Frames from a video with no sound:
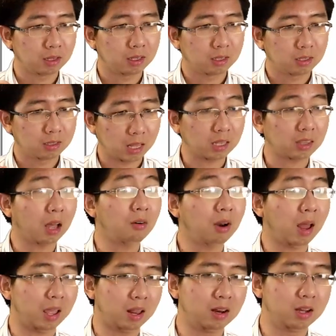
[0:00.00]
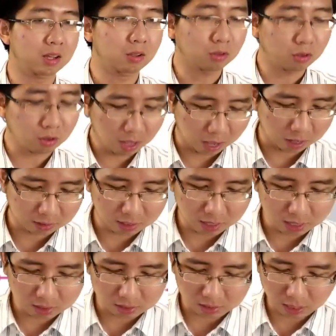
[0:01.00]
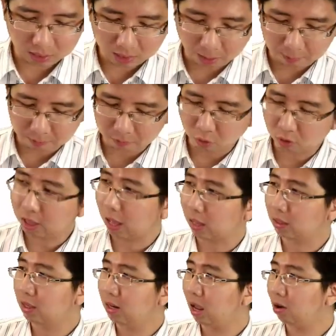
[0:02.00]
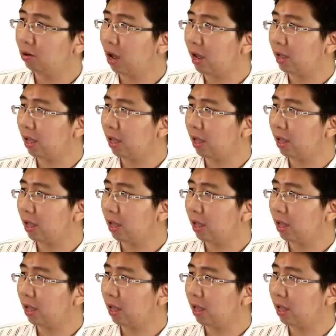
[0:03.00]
สักเท่าไหร่เลย ยกตัวอย่างเช่น ถ้าจำตัวอย่างที่แล้วได้